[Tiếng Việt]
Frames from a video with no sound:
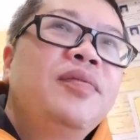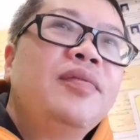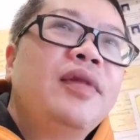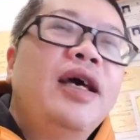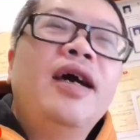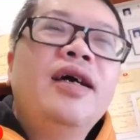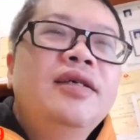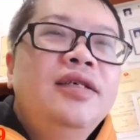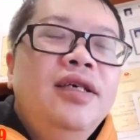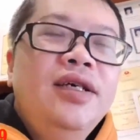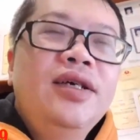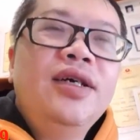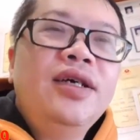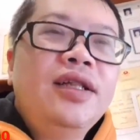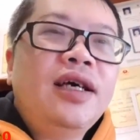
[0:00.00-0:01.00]
đá gì
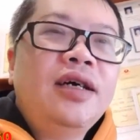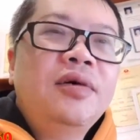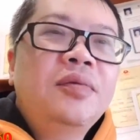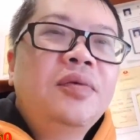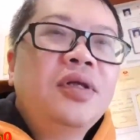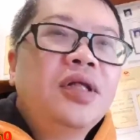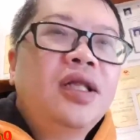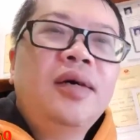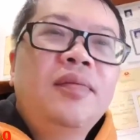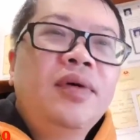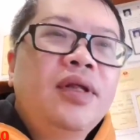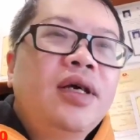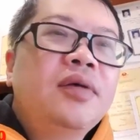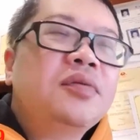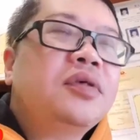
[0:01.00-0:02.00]
người ta không quan tâm, người
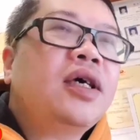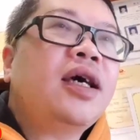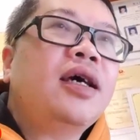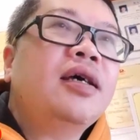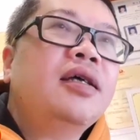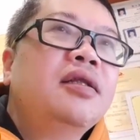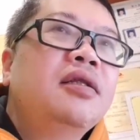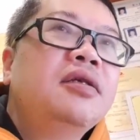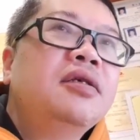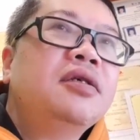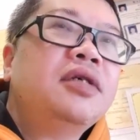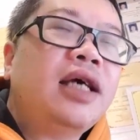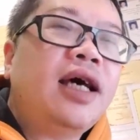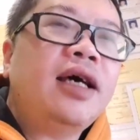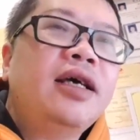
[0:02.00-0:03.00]
ta cũng
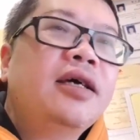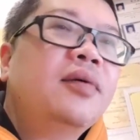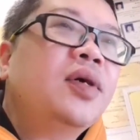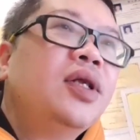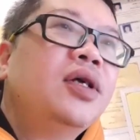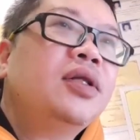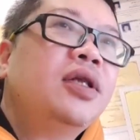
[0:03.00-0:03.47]
giải nha các bạn nhé.